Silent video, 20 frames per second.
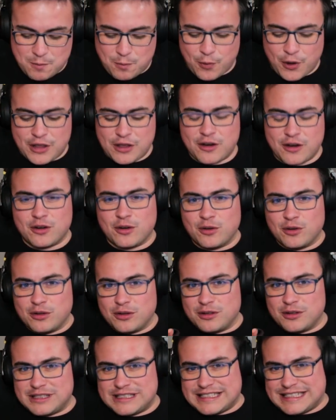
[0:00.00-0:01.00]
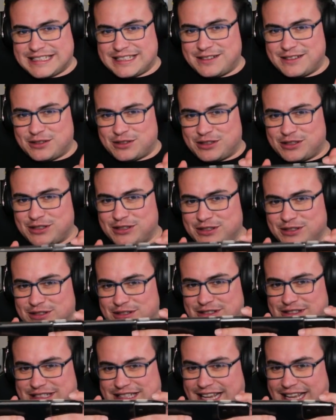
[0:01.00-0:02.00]
puedo
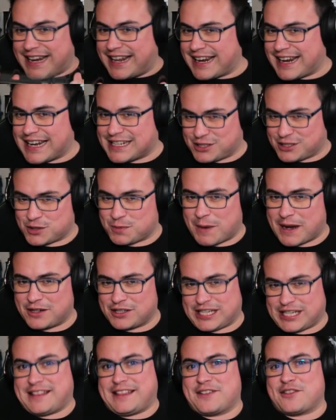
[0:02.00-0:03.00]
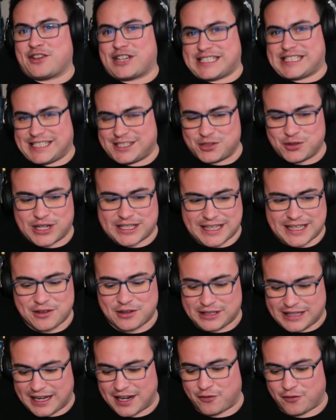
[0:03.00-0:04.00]
tener las dos manos, entiendo que sí, sujetando
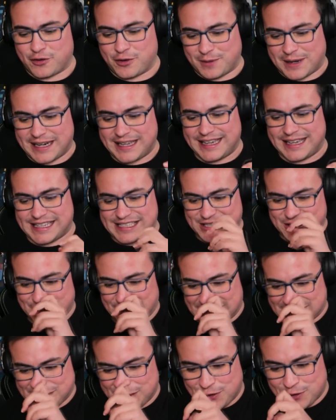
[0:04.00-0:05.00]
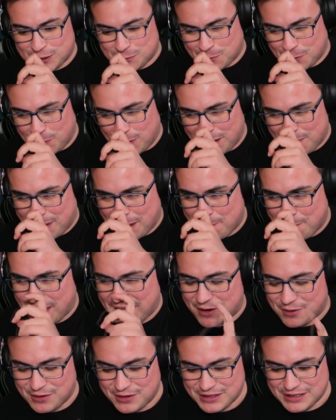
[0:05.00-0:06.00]
el teléfono, ¿vale? Eso, eso no es problema,
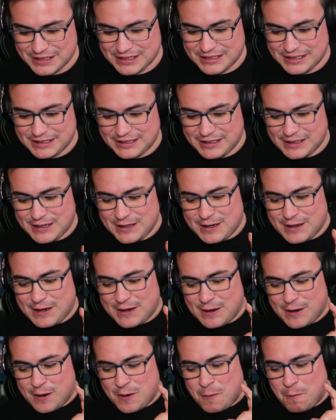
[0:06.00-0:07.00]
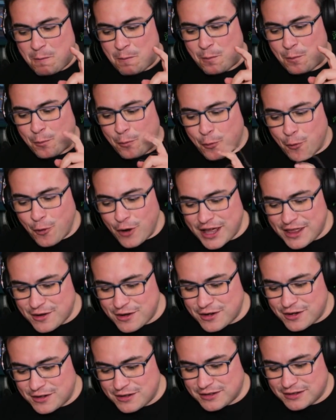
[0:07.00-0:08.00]
pero...
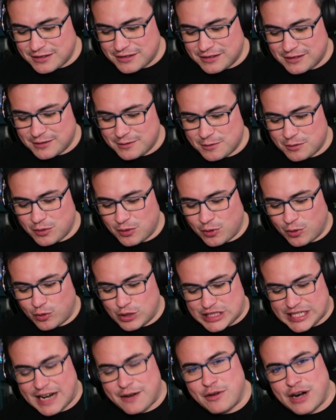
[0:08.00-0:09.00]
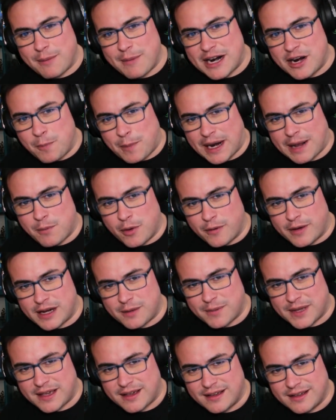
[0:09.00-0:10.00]
¿Puedo usar una mano para
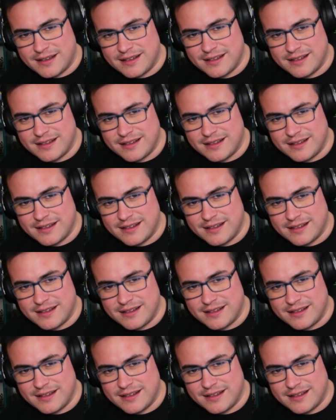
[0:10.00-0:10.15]
moverme?